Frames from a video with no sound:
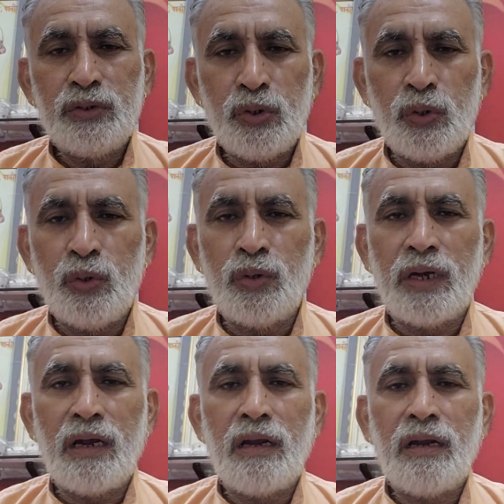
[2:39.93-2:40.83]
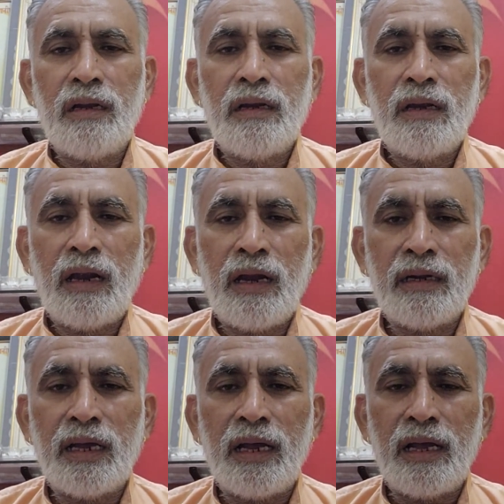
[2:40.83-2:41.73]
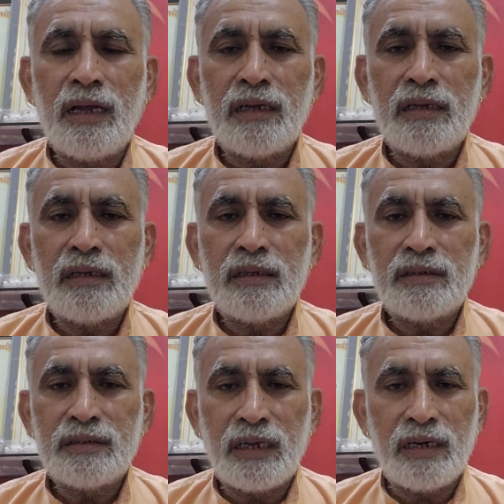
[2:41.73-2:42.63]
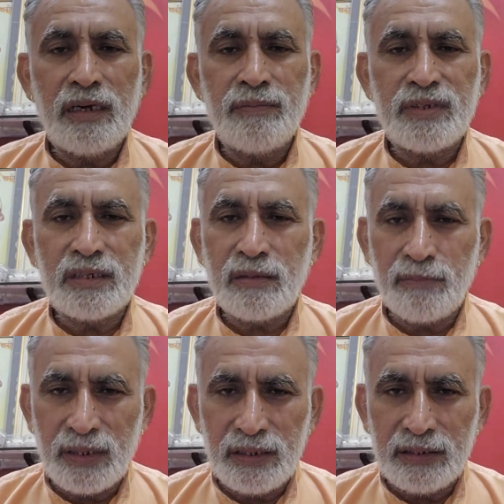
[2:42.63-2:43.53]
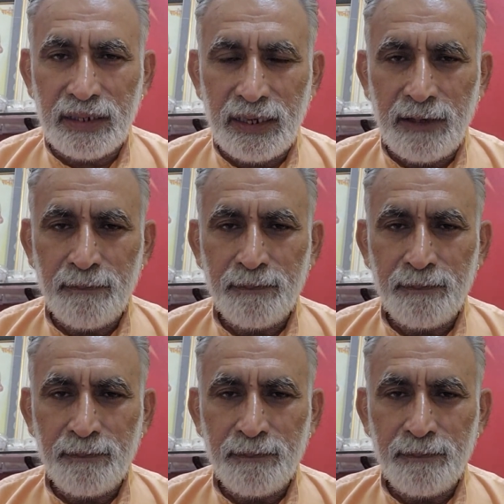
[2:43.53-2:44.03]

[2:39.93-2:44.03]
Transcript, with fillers: जो लोग हांडा सरनेम से संबंधित हैं